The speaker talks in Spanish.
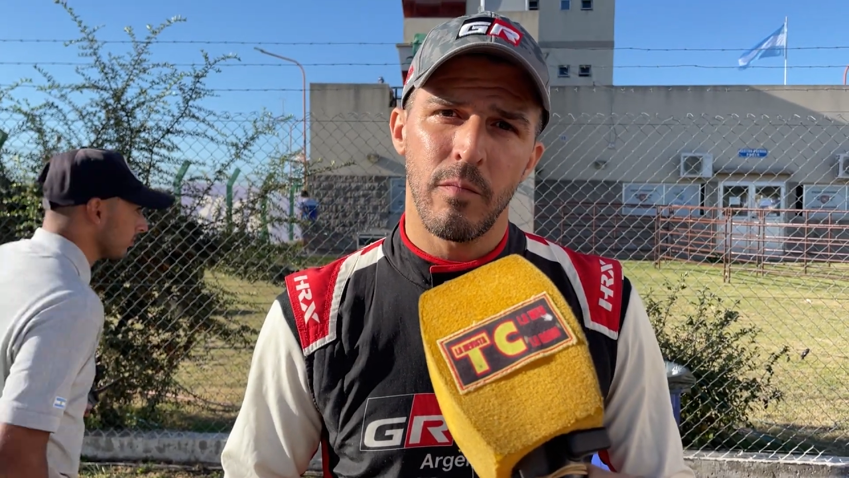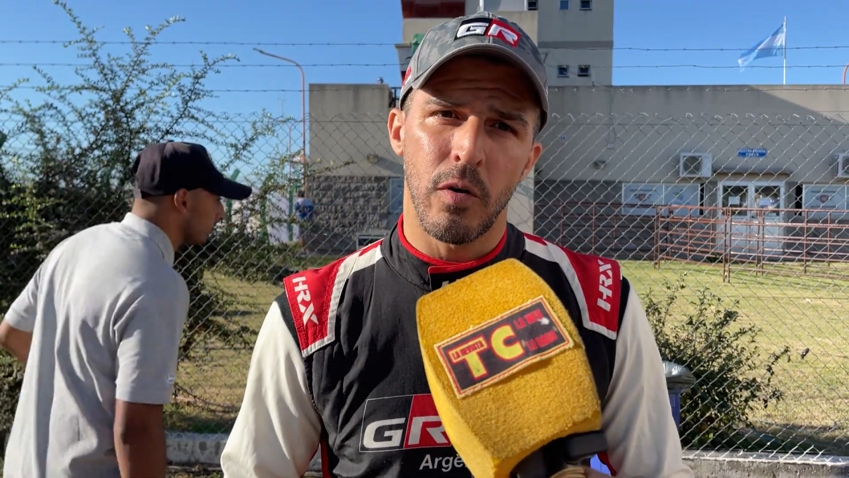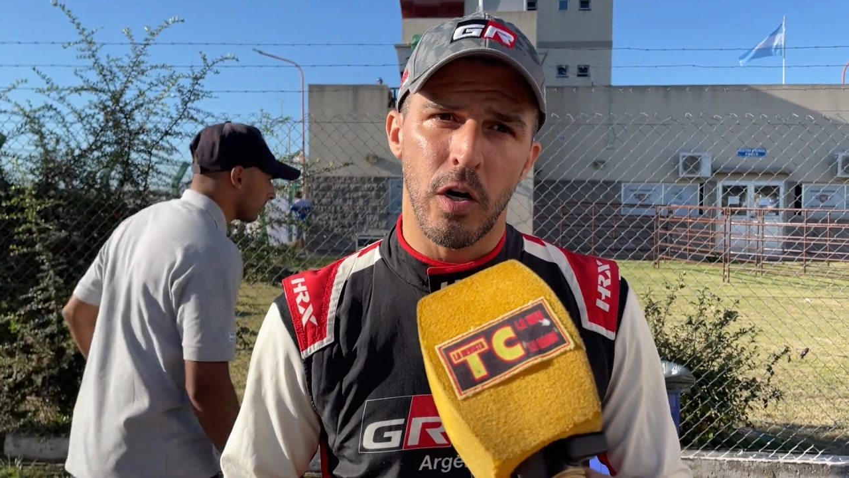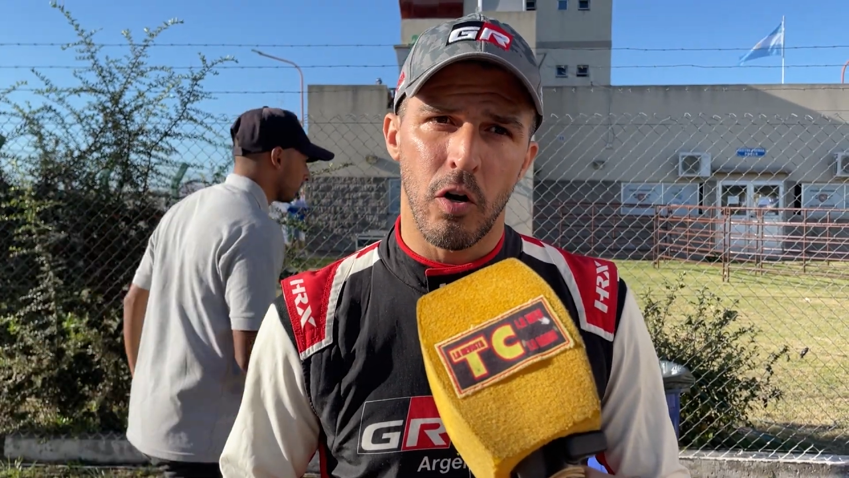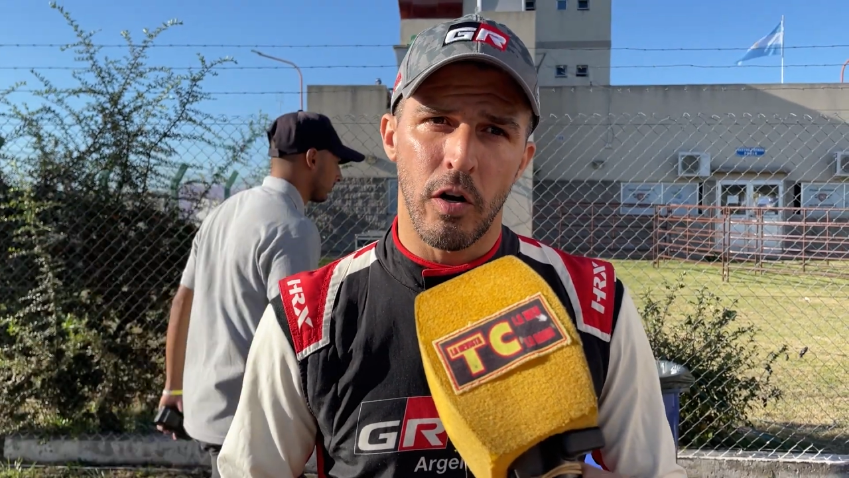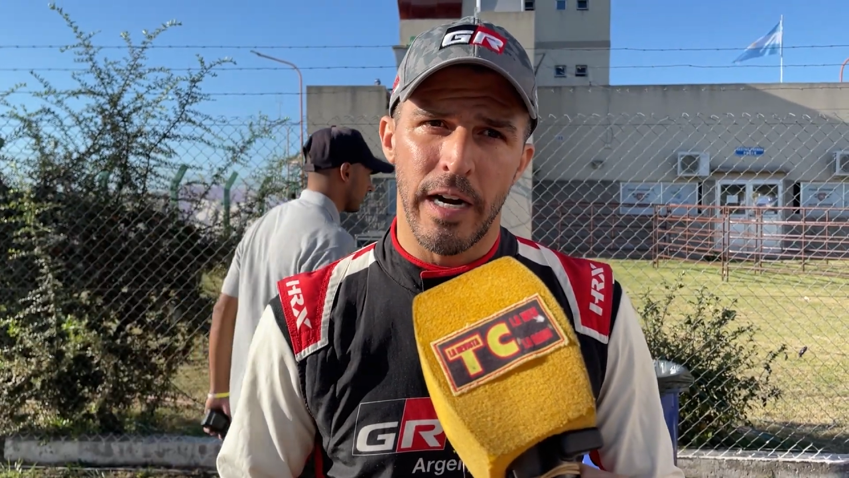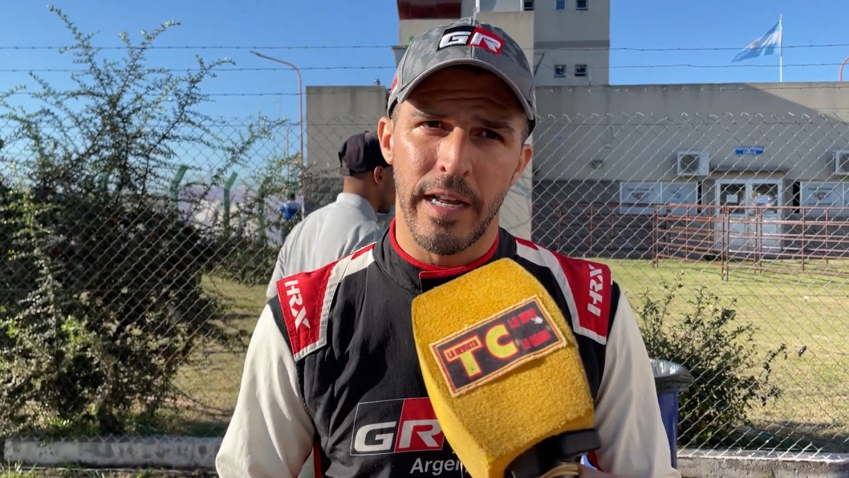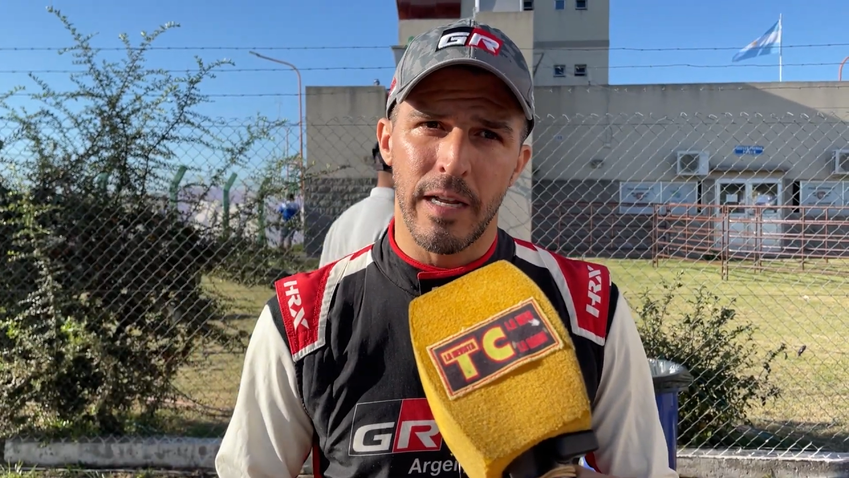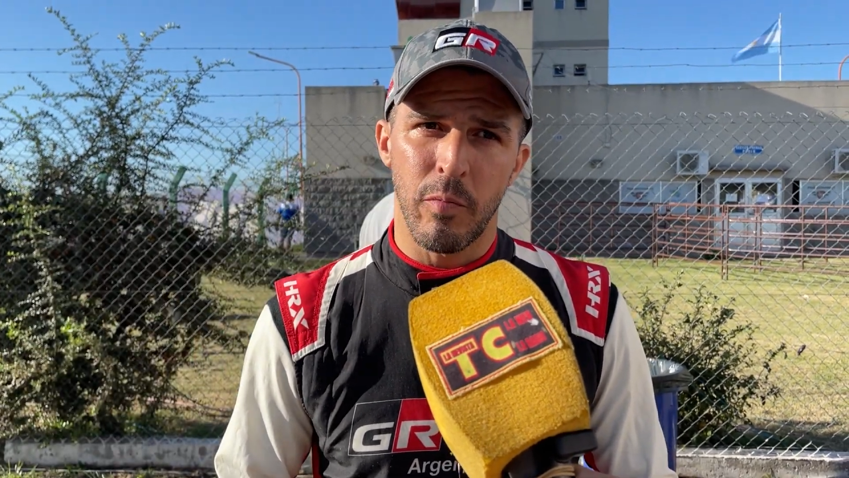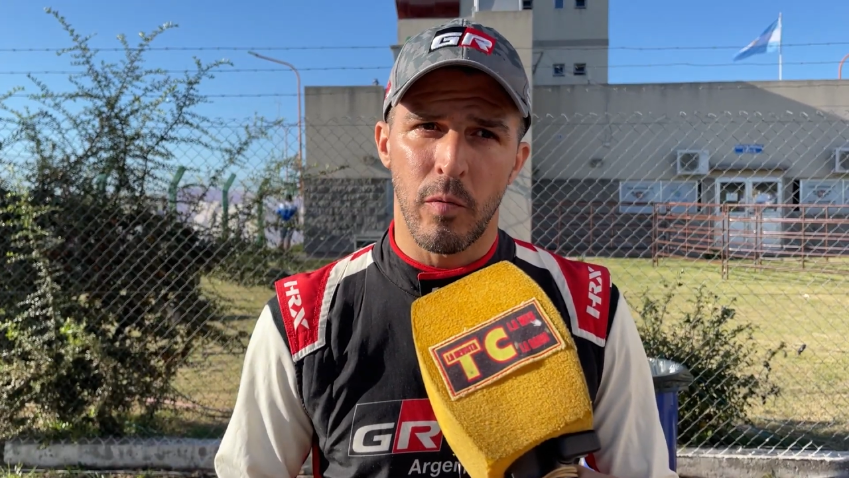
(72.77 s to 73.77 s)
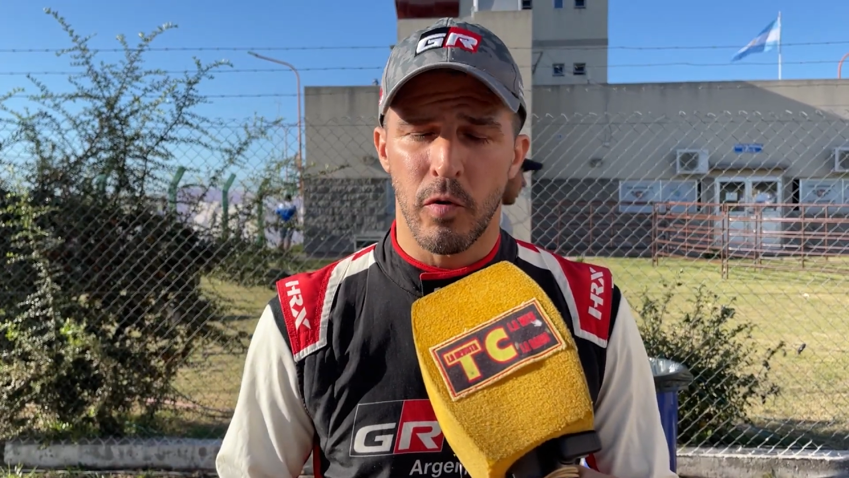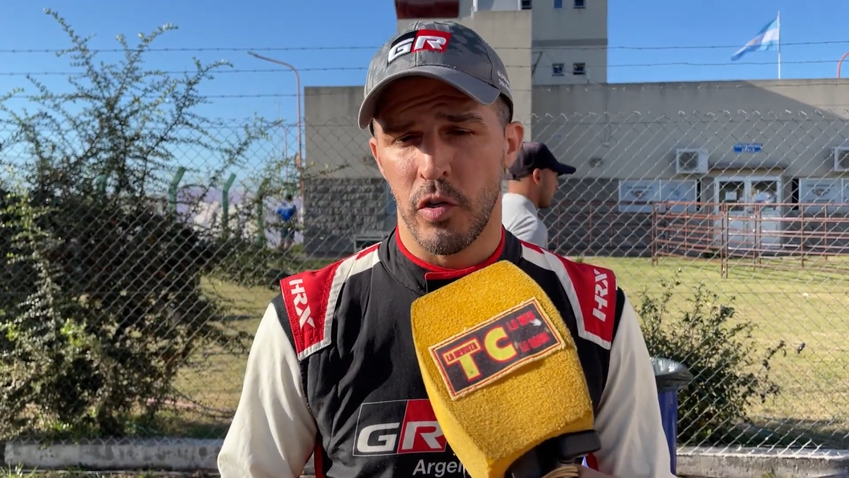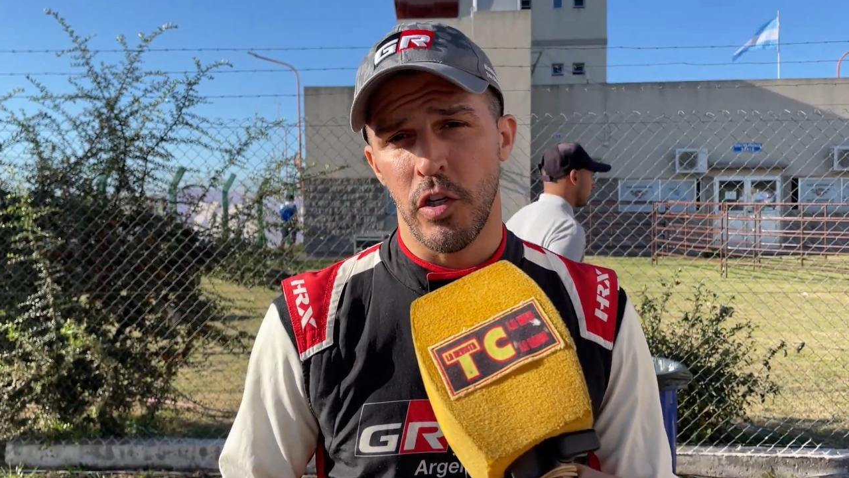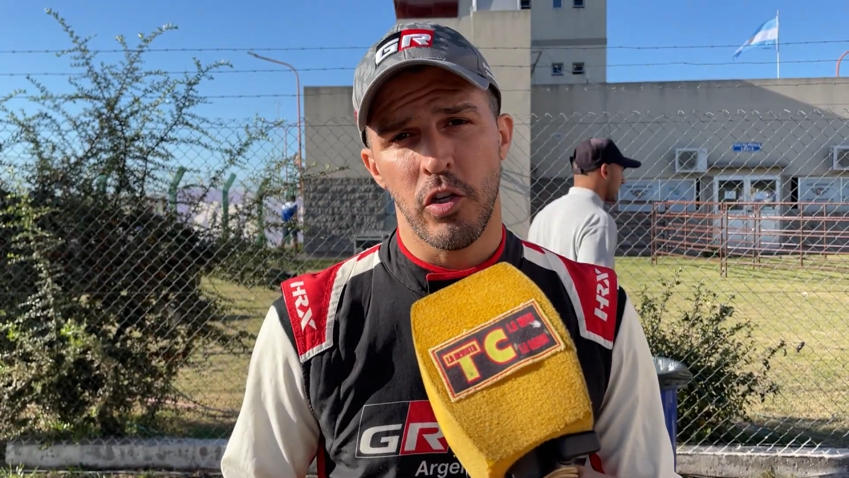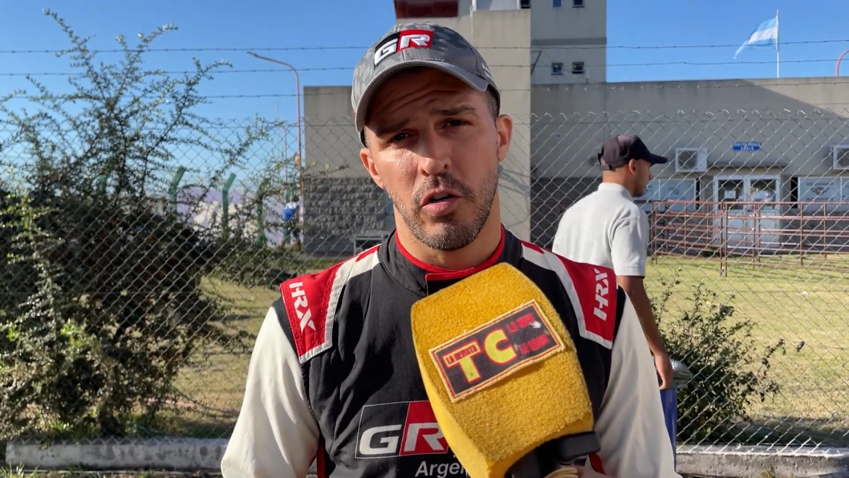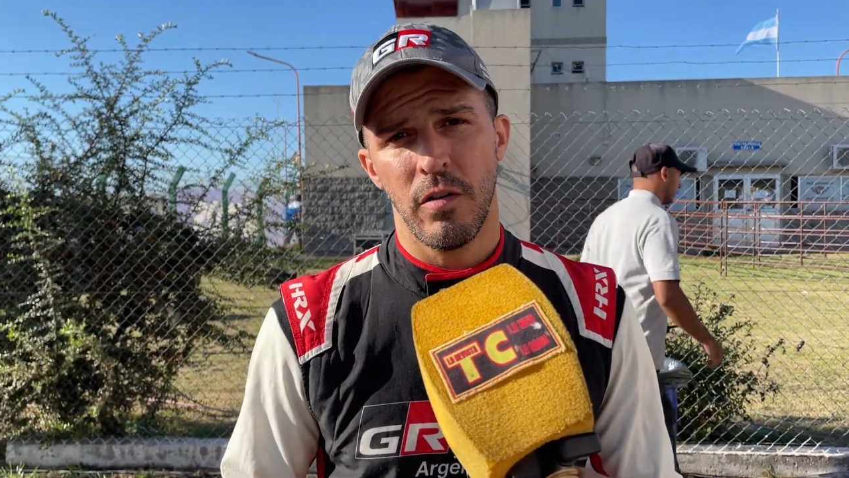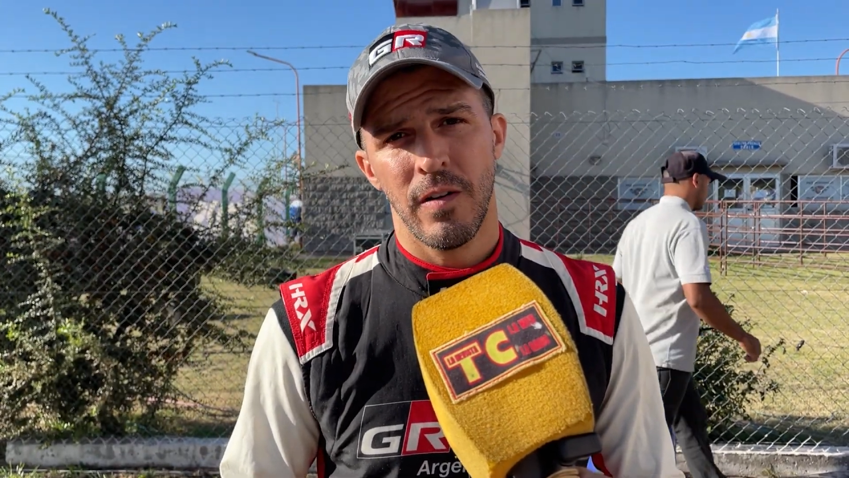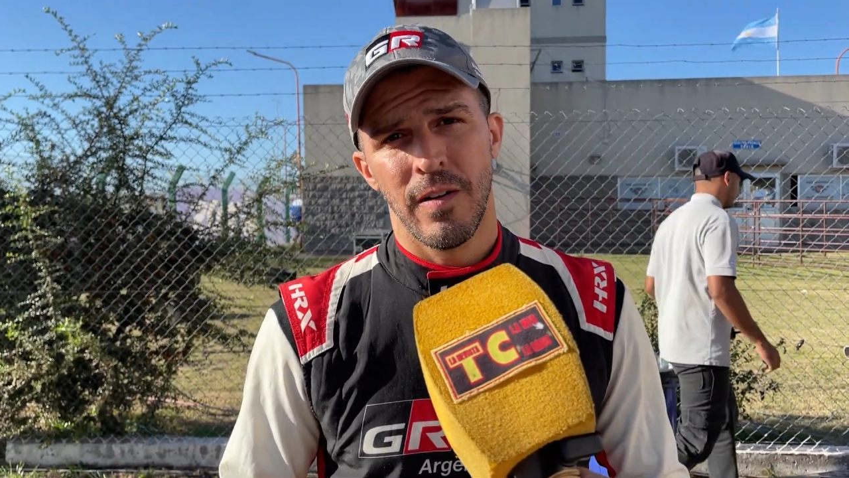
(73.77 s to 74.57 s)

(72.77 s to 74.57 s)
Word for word: poder lograr esta pole position